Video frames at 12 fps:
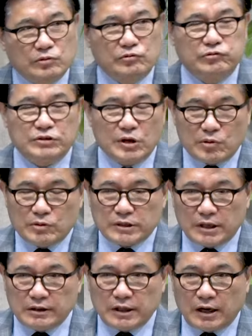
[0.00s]

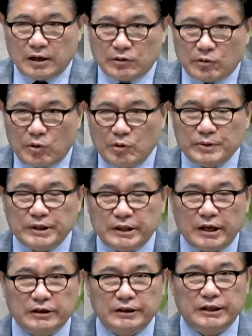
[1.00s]
국제공산당
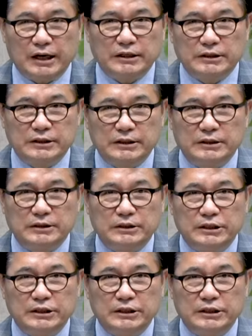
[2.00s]
코민테른이라는